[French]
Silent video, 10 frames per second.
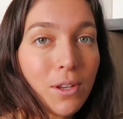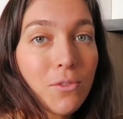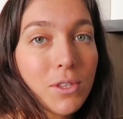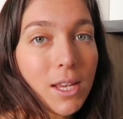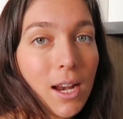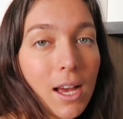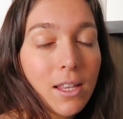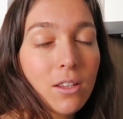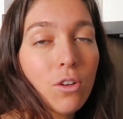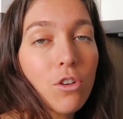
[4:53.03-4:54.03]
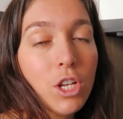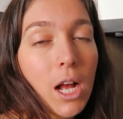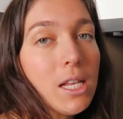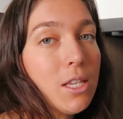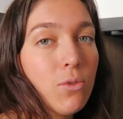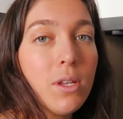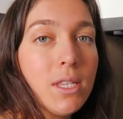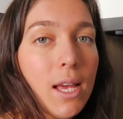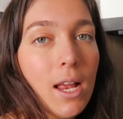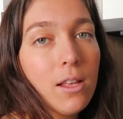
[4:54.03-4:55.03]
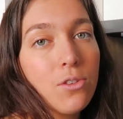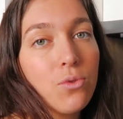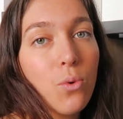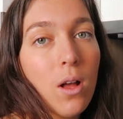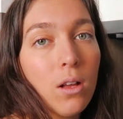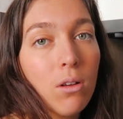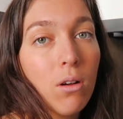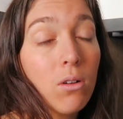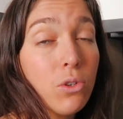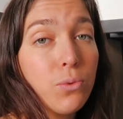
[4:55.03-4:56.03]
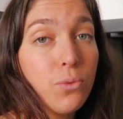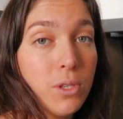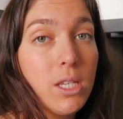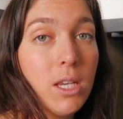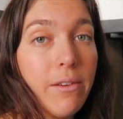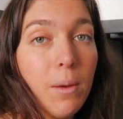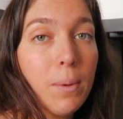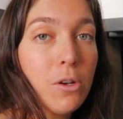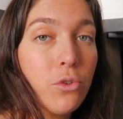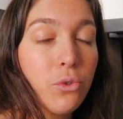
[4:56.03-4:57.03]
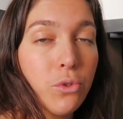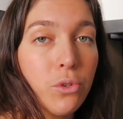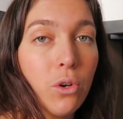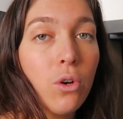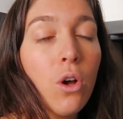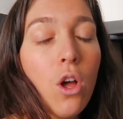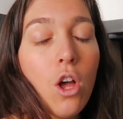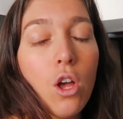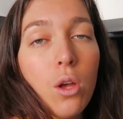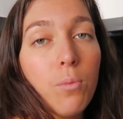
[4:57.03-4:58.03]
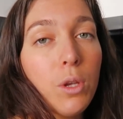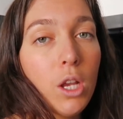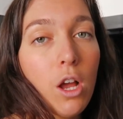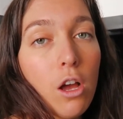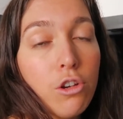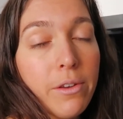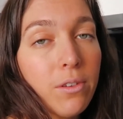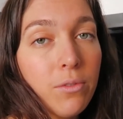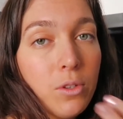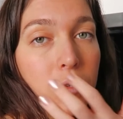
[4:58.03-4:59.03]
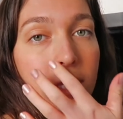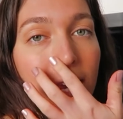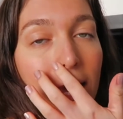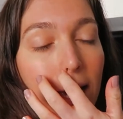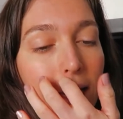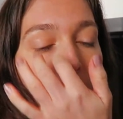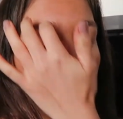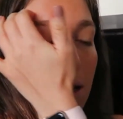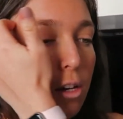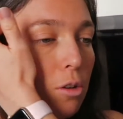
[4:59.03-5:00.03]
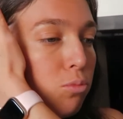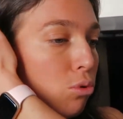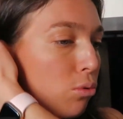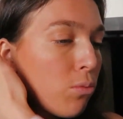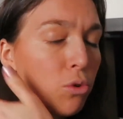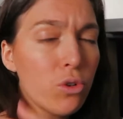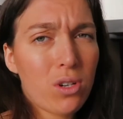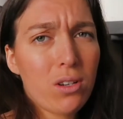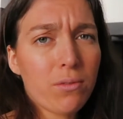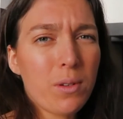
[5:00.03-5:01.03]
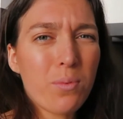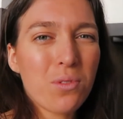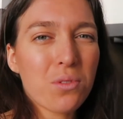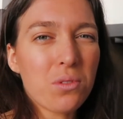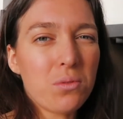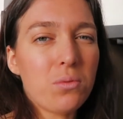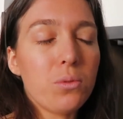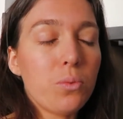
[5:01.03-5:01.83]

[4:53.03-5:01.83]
fais une salade. En général, c'est soit une salade, soit un grand smoothie avec plein de choses dedans. Mais là, j'avais envie d'une salade euh, pour manger en fait plus que de